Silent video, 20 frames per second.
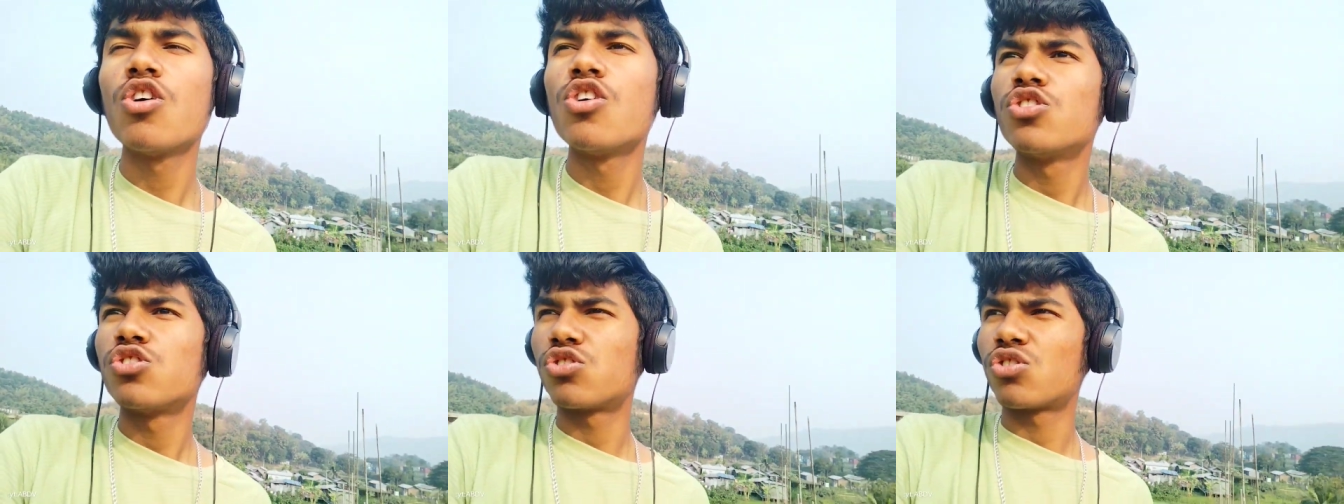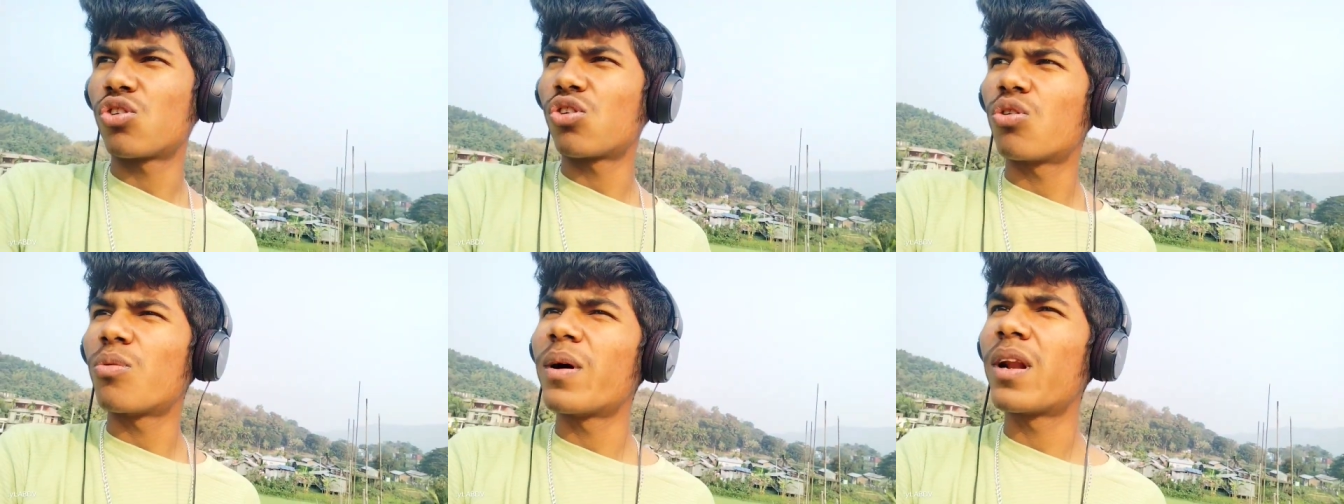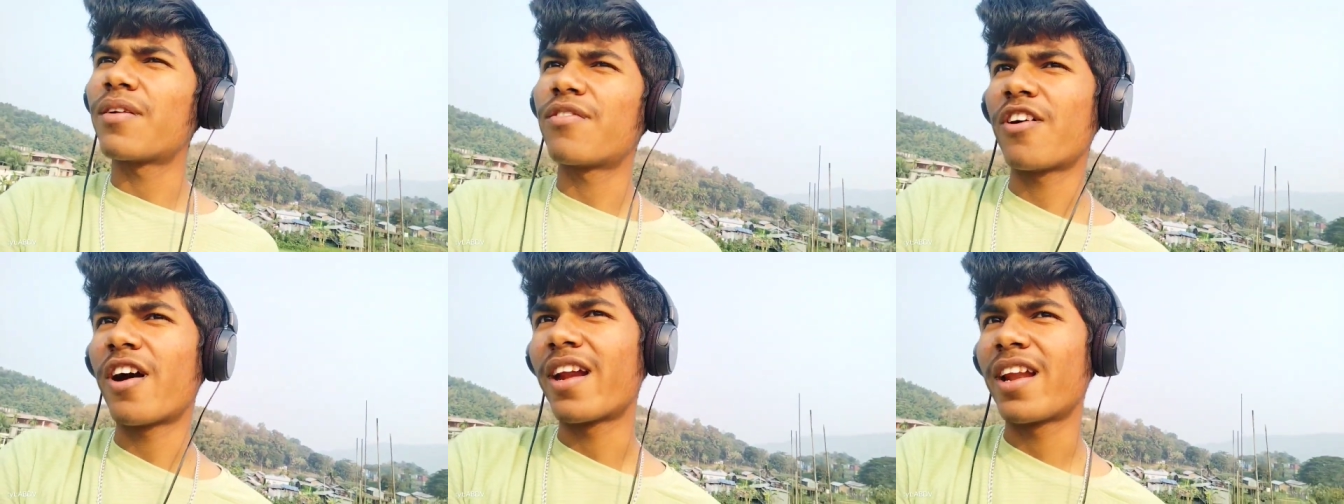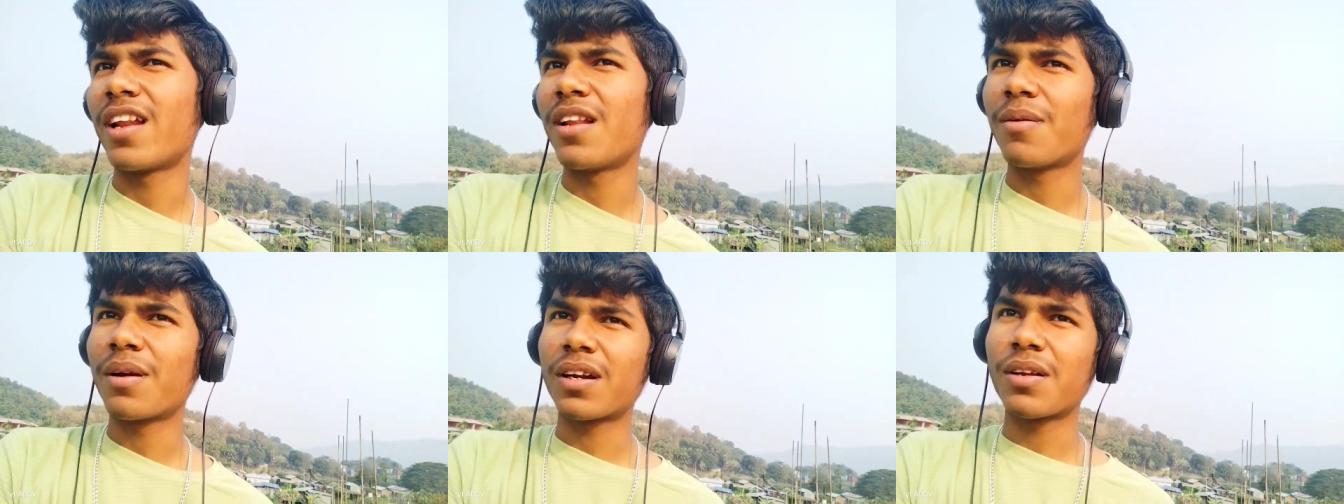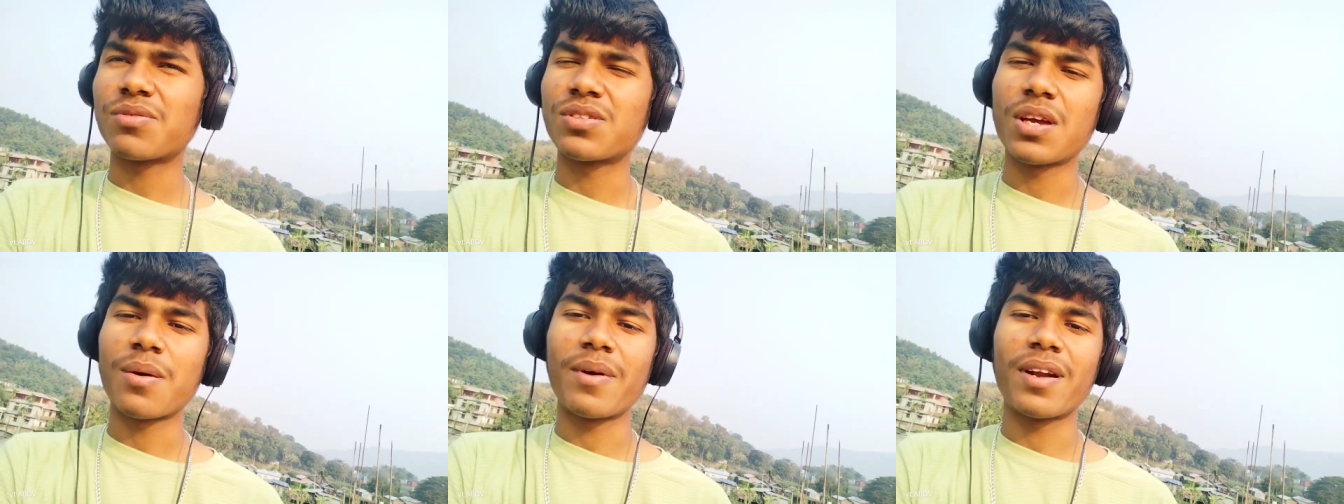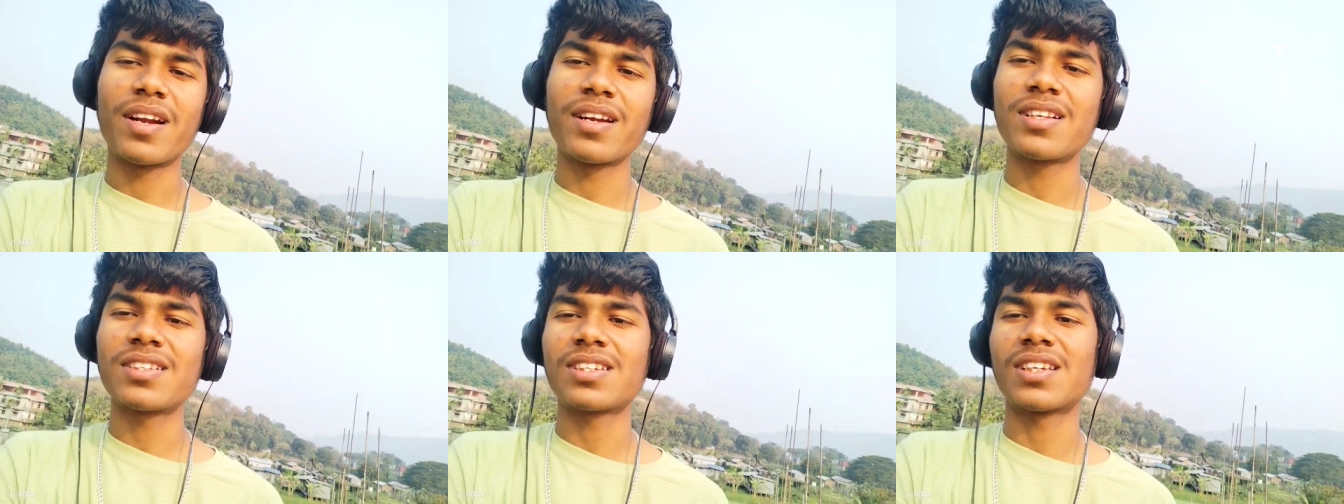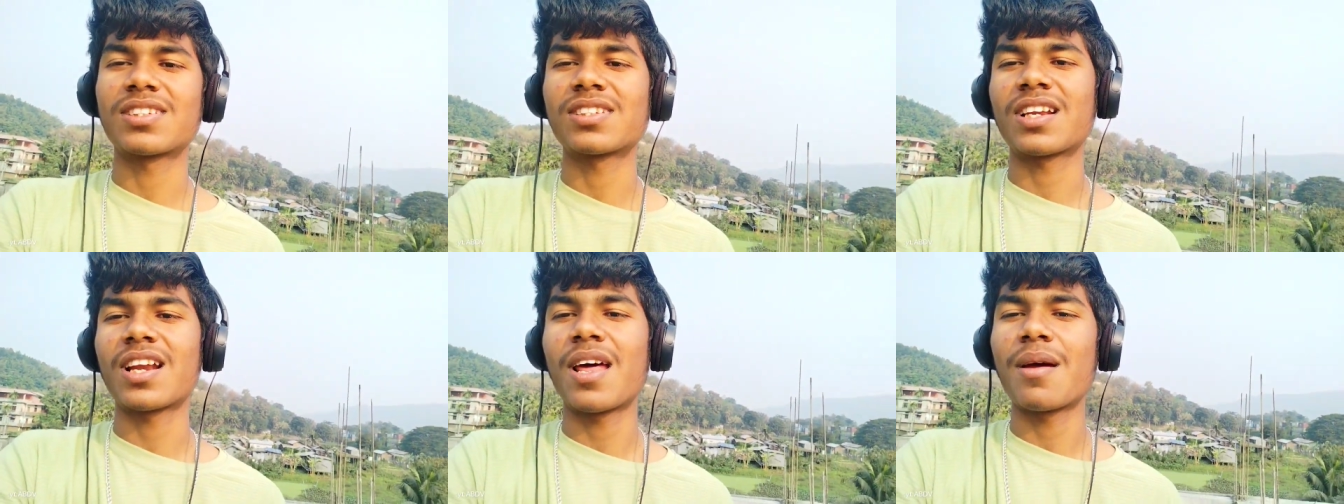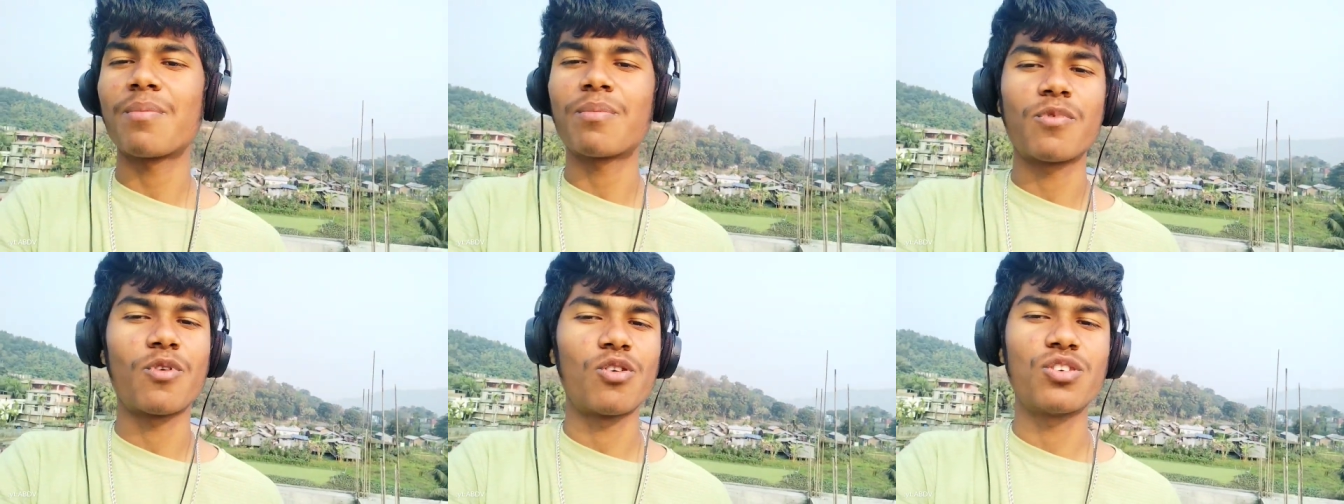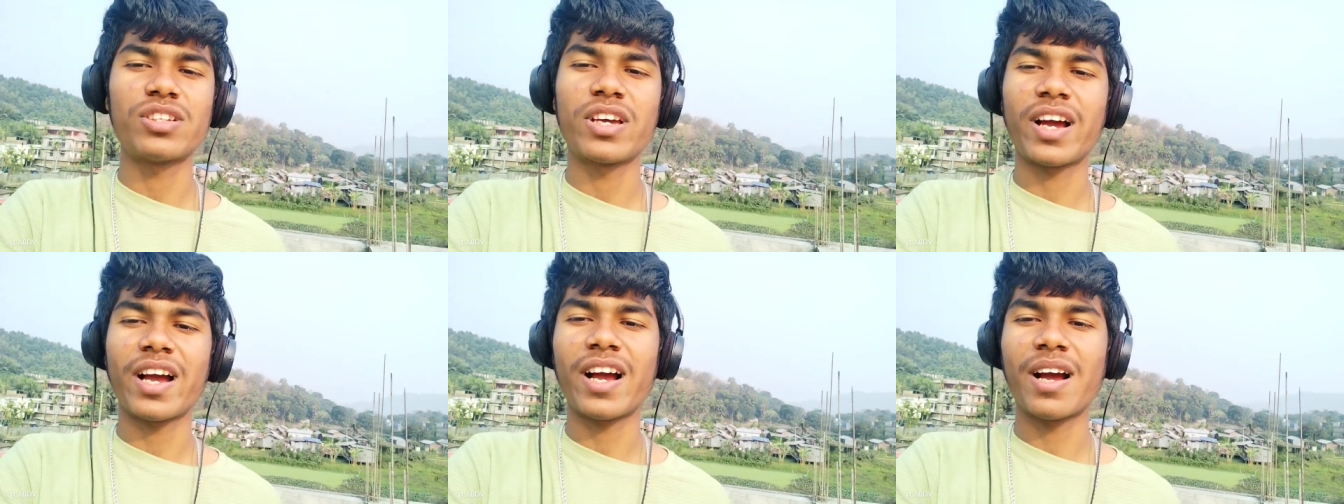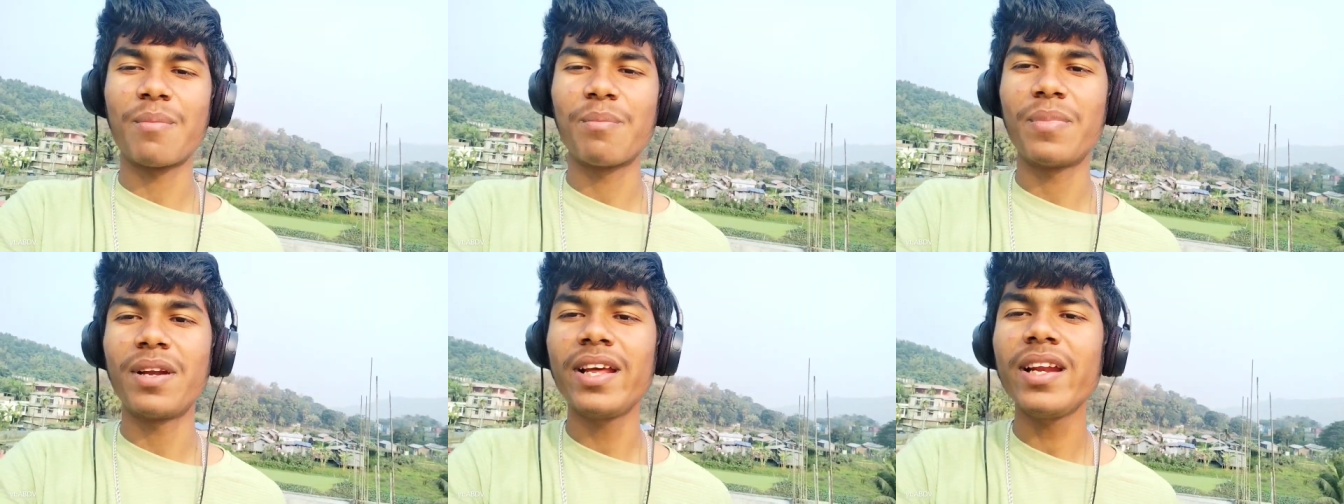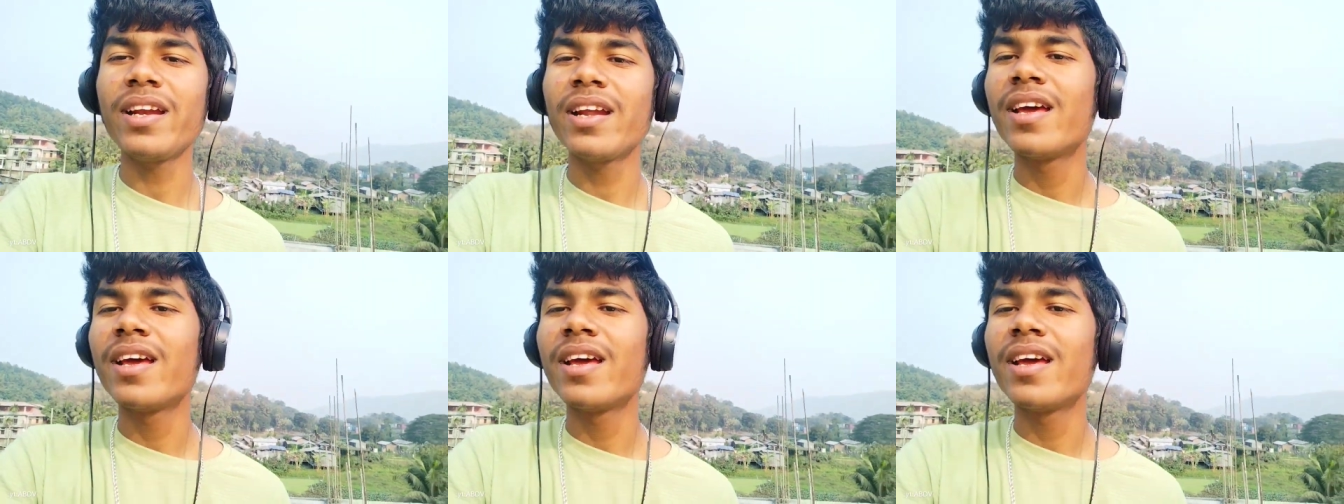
सो मेरा फाइनली मतलब सेवन हंड्रेड सब्सक्राइब हो जाएगा कंप्लीट